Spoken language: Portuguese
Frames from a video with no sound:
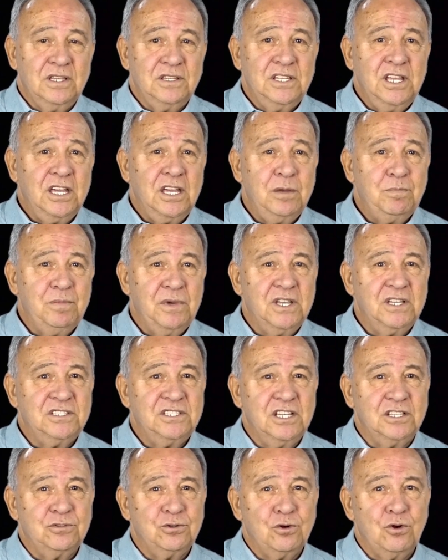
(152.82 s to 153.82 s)
De
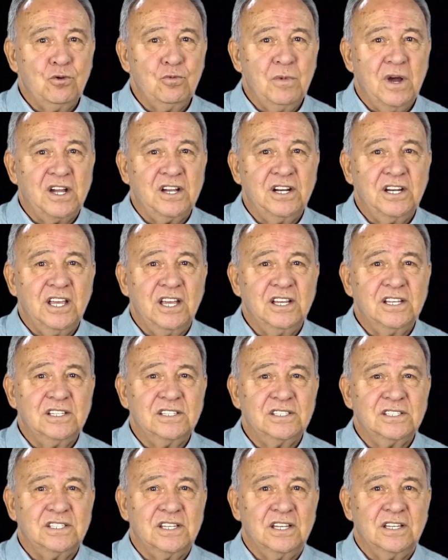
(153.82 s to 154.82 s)
repente entrou uma
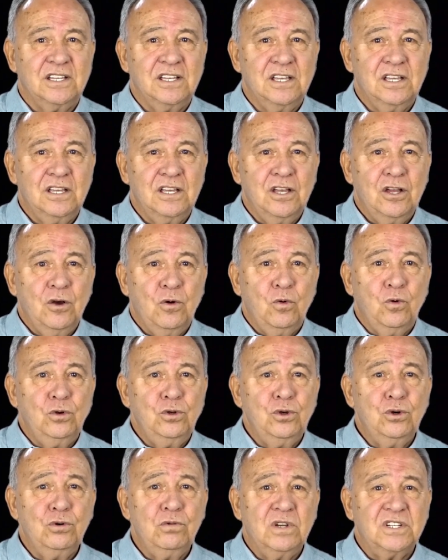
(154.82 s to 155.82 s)
criança,
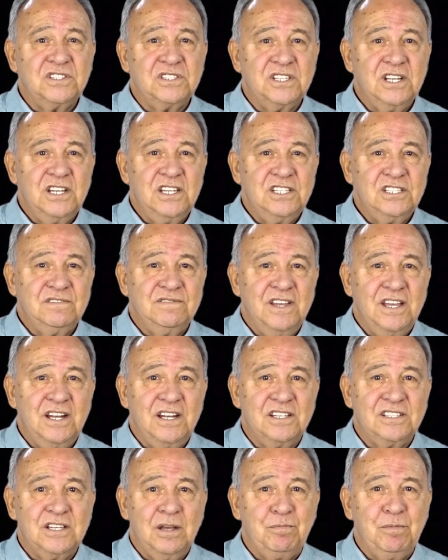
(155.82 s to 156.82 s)
olhou as três
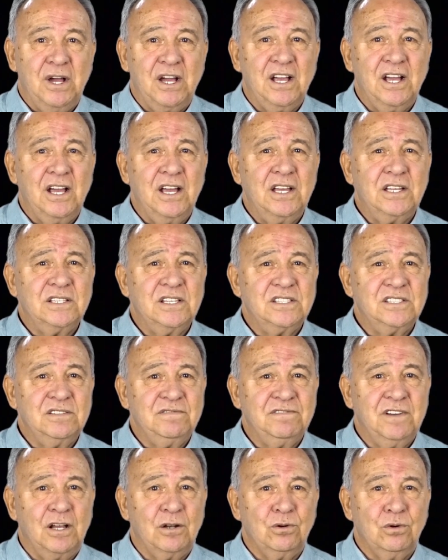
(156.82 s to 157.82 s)
velas apagadas e
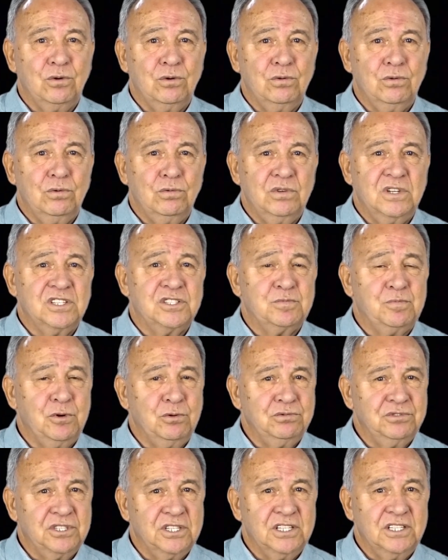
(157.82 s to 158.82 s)
falou,
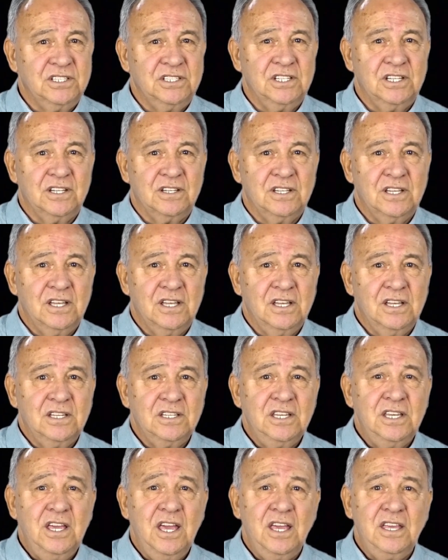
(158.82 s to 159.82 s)
espontânea:
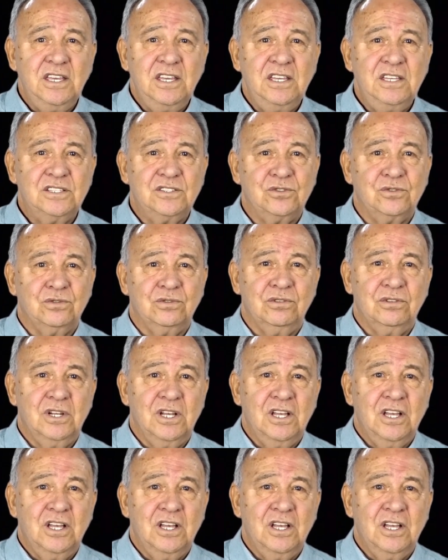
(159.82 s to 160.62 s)
Que é isso?